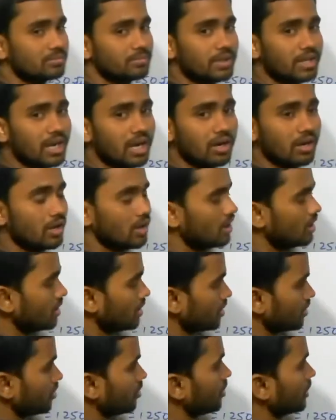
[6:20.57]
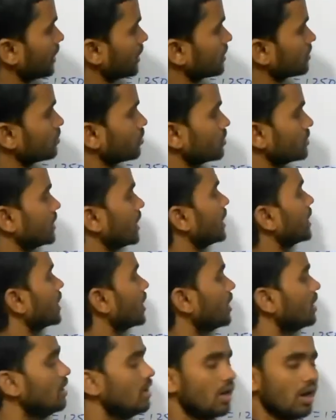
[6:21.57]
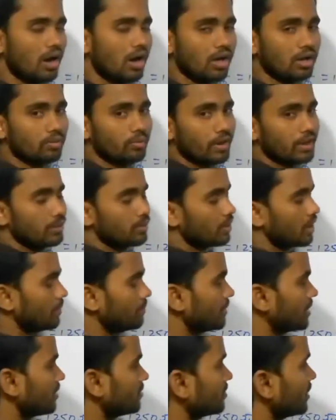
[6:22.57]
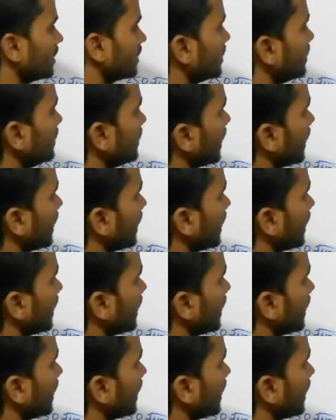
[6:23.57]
मेरा करेक्ट हो जाएगा और वही होगा मेरा फाइनली